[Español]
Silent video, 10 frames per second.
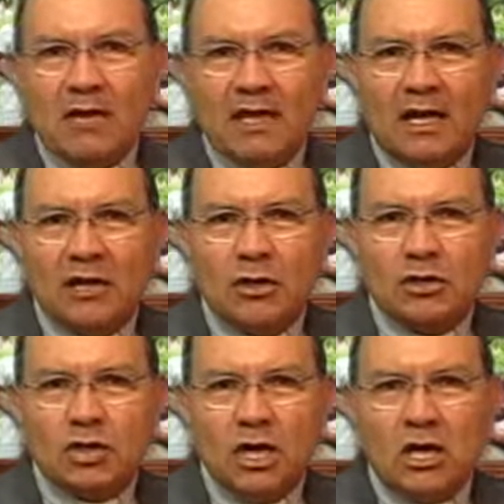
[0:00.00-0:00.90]

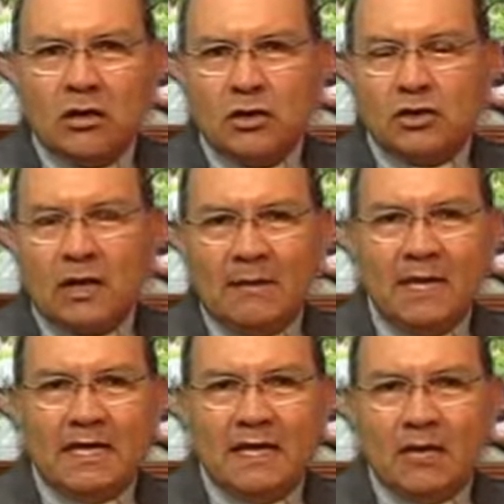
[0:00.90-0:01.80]
quedarnos no
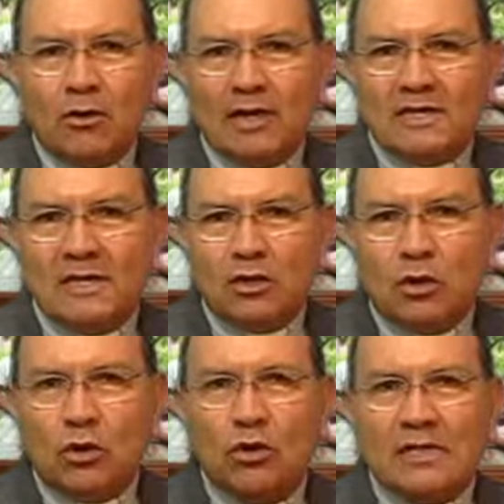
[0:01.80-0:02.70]
solamente con ese
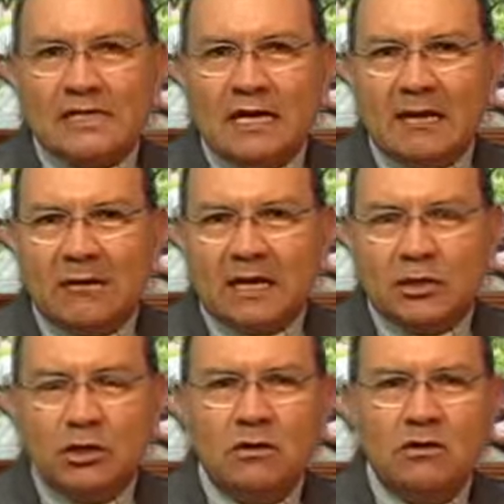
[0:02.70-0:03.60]
tono de
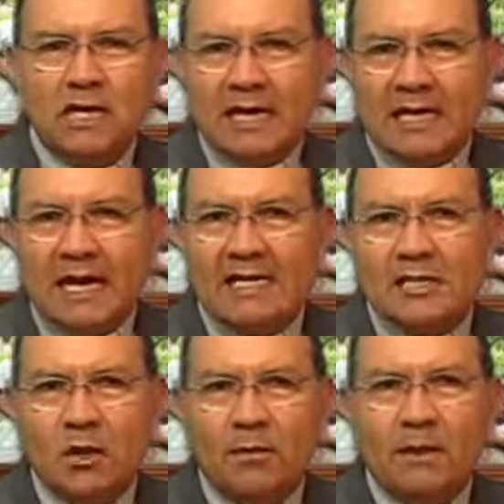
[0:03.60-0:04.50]
celebración, que ya
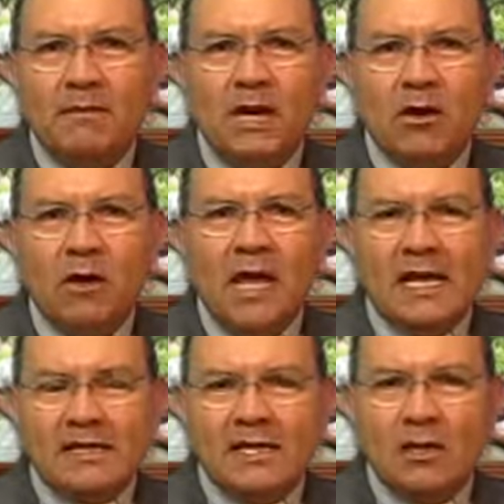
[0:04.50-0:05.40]
es lo primero,
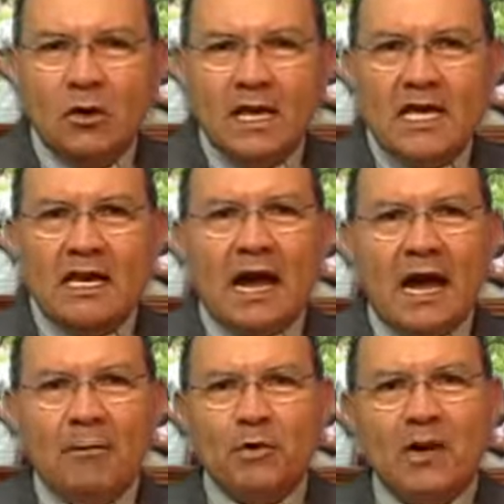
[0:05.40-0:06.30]
sino ir
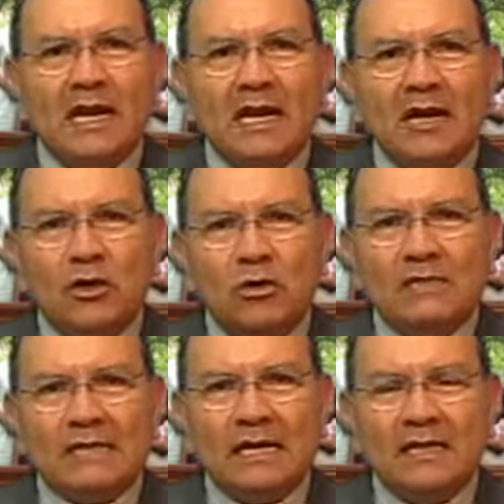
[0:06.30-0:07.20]
a poner
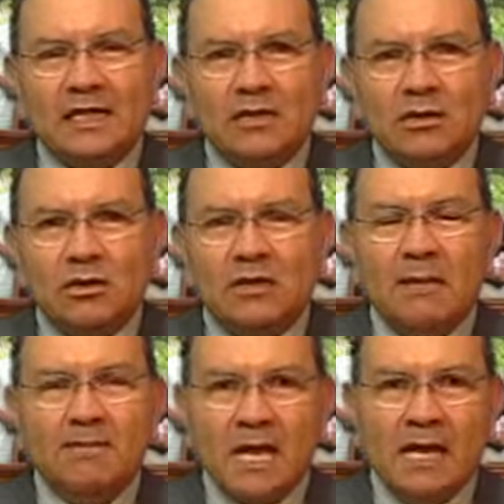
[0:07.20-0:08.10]
nuestra atención
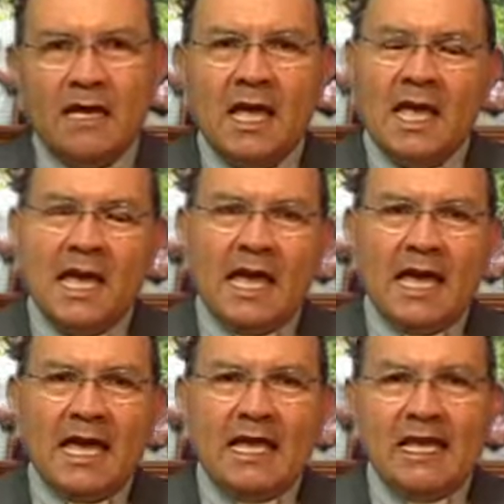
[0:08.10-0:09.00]
también
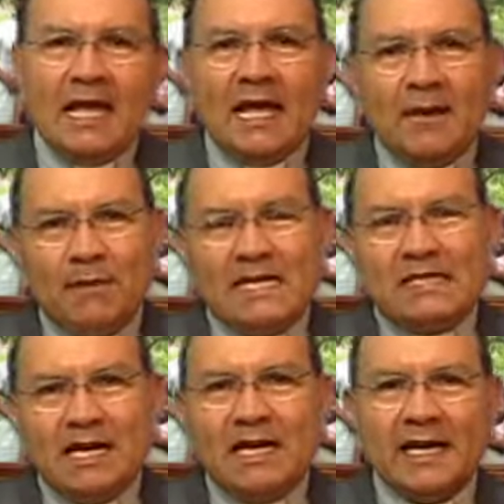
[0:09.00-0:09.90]
en el
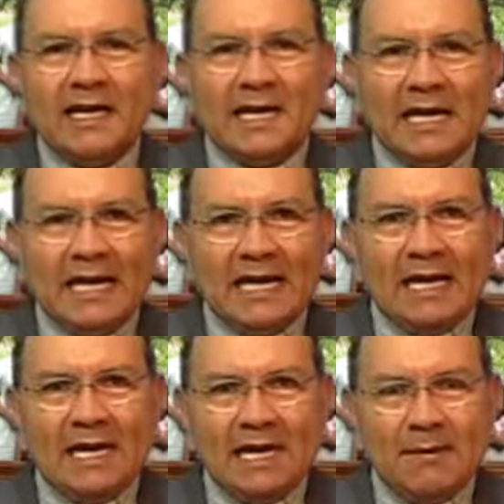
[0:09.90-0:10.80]
mensaje que
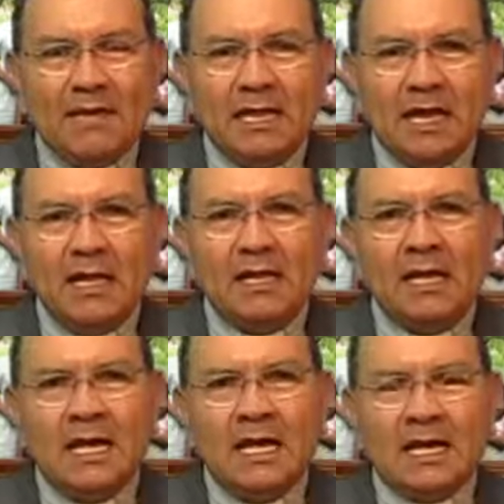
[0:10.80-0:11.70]
la
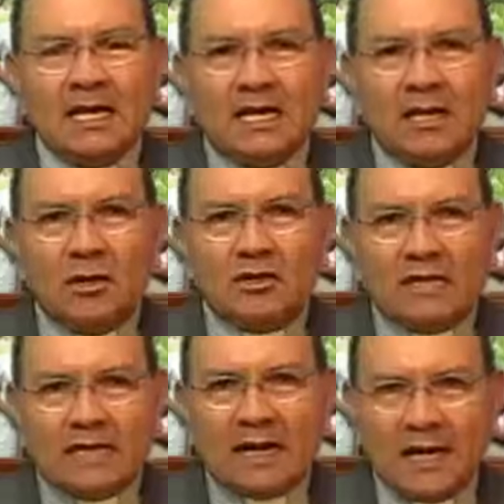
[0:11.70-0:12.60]
Navidad nos
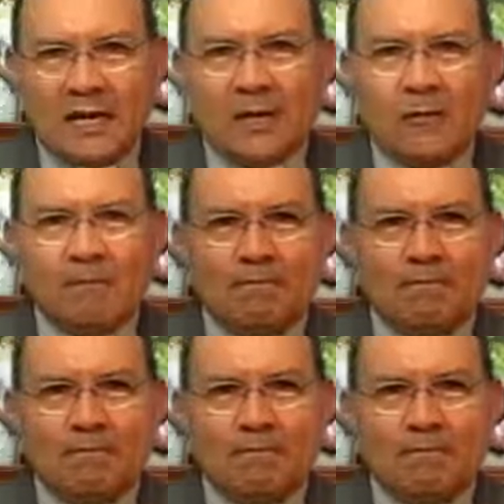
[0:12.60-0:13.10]
ha traído.